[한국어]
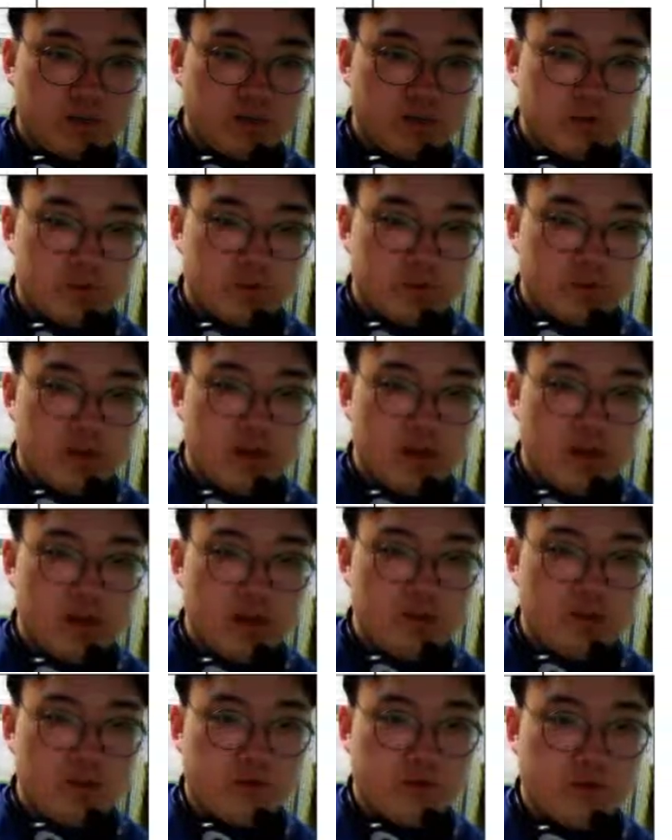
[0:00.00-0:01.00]

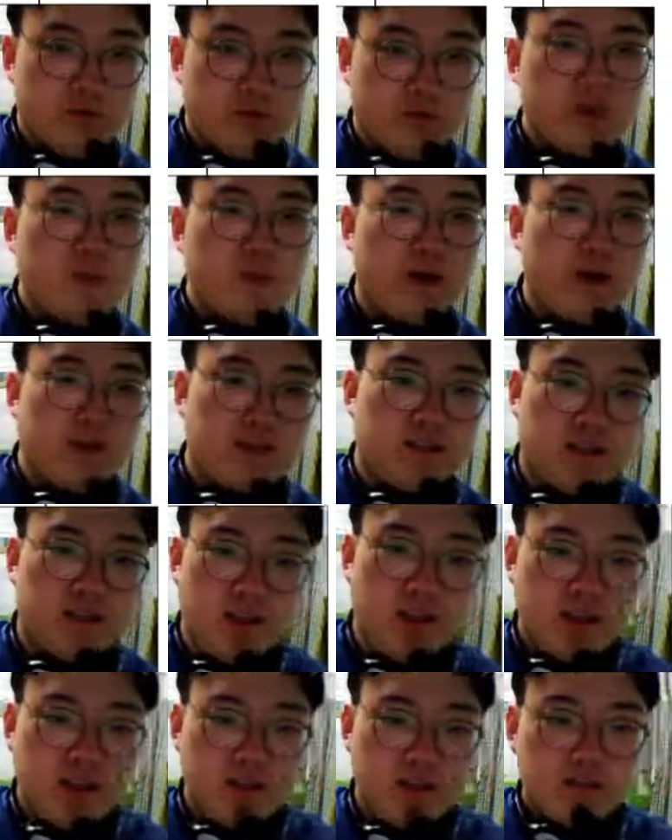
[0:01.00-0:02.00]
동사 원형이 와야
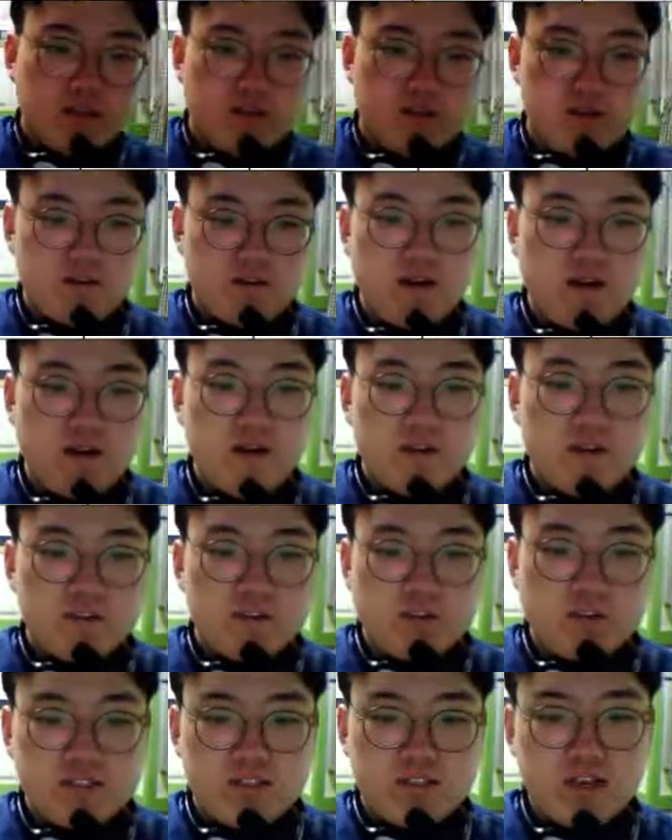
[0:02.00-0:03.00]
된다. 그래서
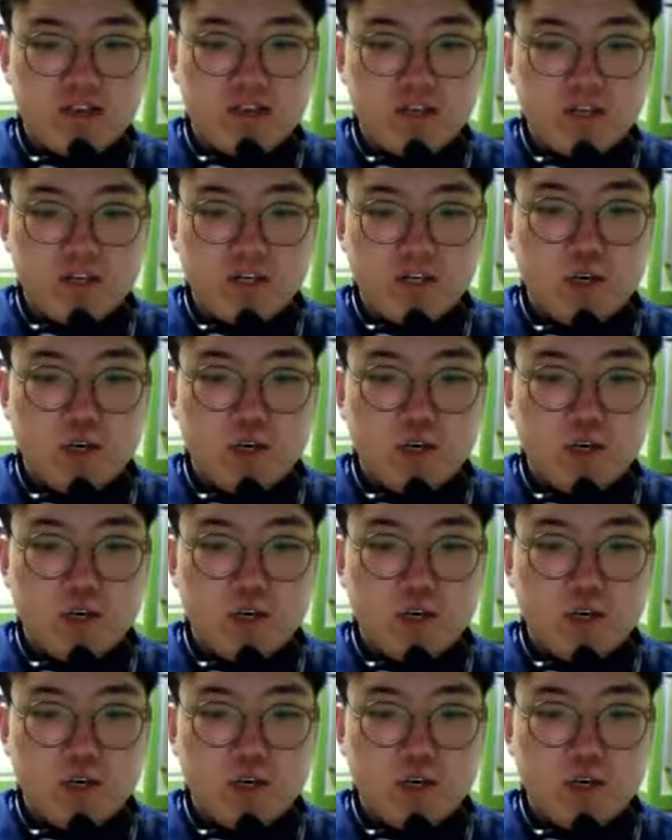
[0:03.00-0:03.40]
너는 책을